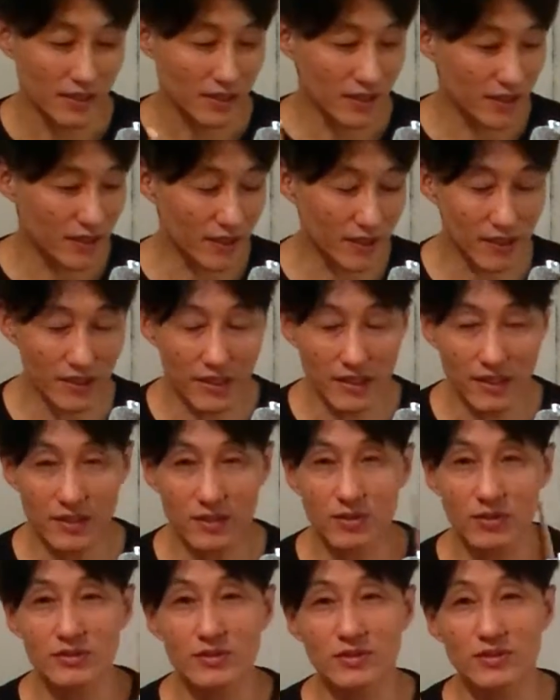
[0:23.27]
えー、
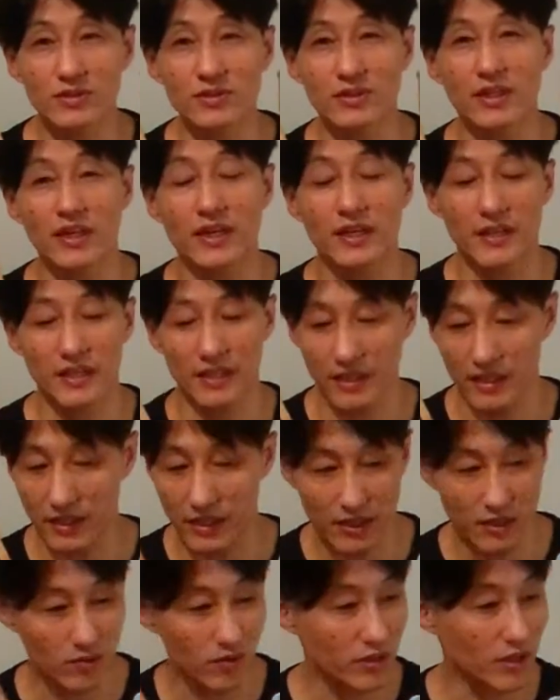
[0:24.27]
ということで、
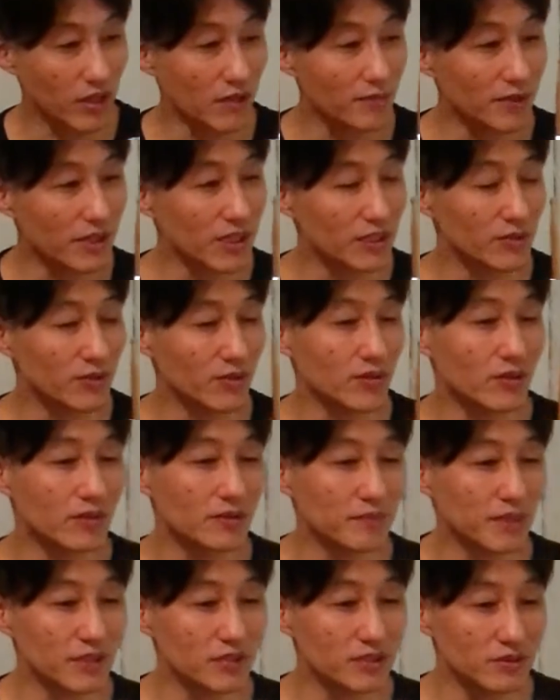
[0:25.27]
えー、これヤマハ
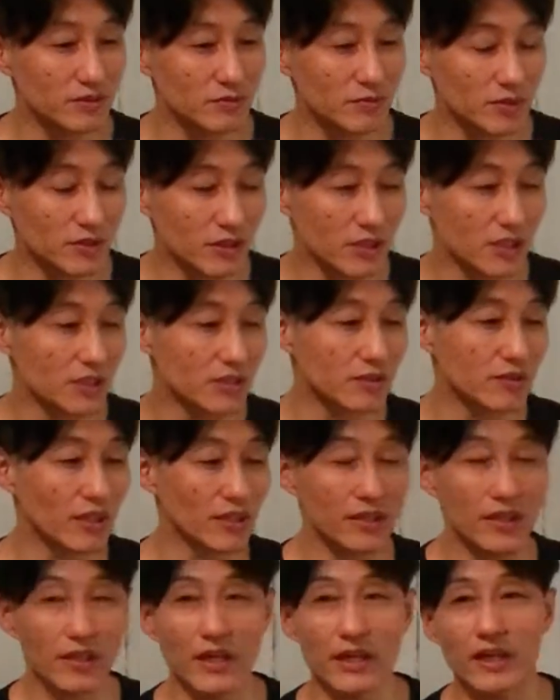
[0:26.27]
の、まあ、入門キット
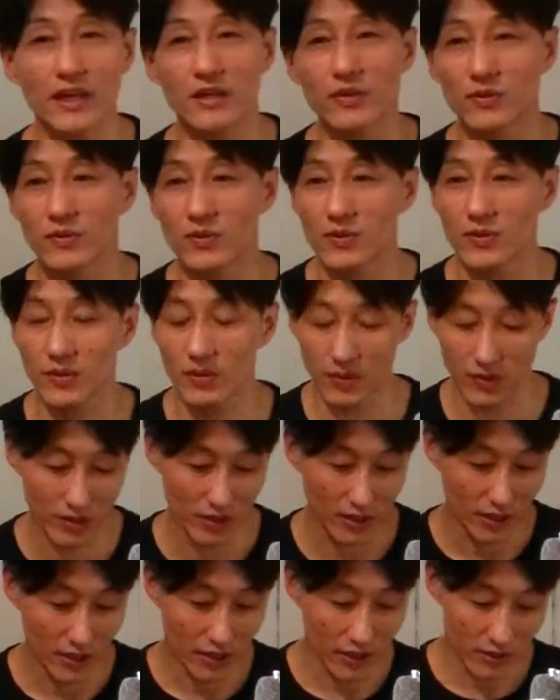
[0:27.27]
なんで、あ
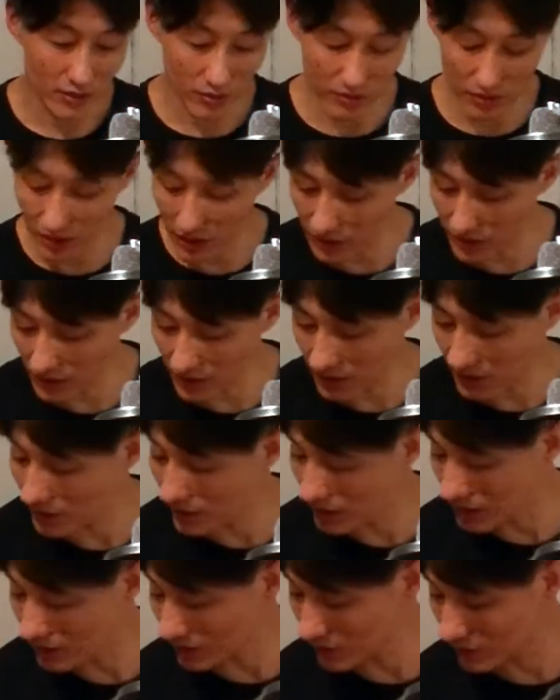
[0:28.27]
のー、そんな
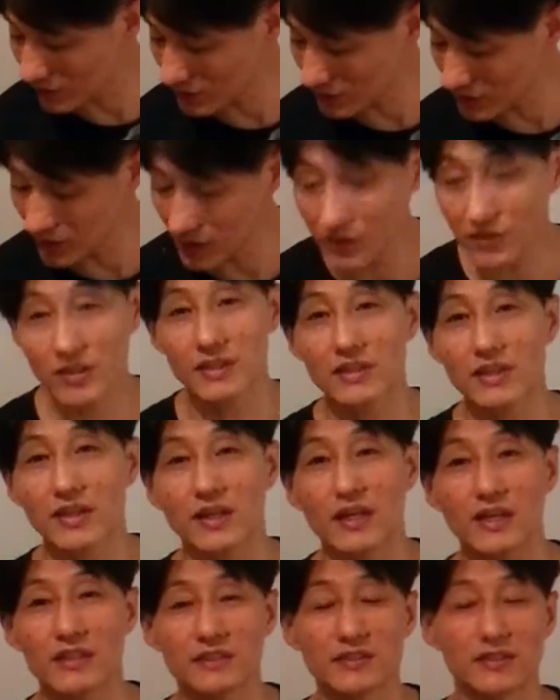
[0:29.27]
にあのグレードが
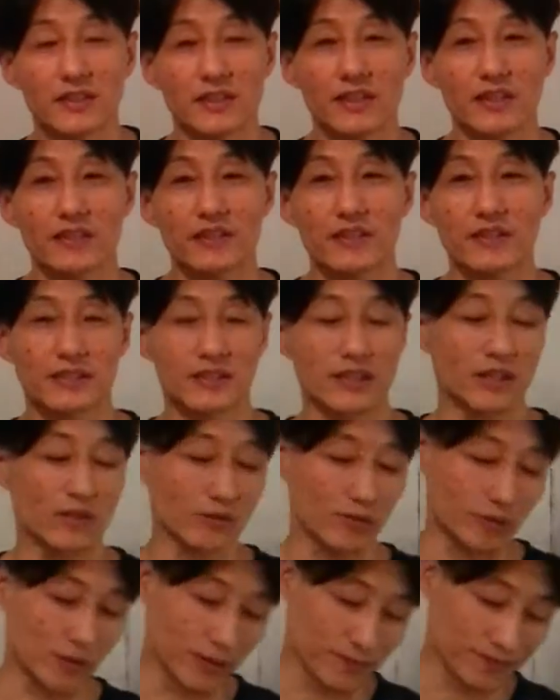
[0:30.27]
高いやつじゃないんですけ
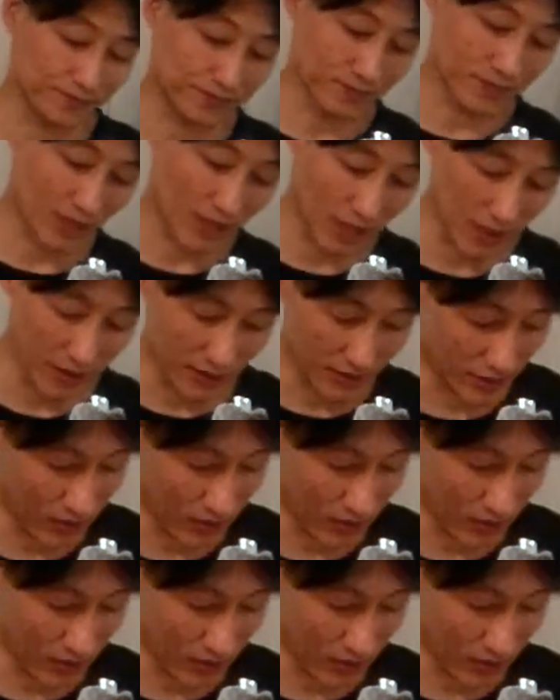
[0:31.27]
ども、はい、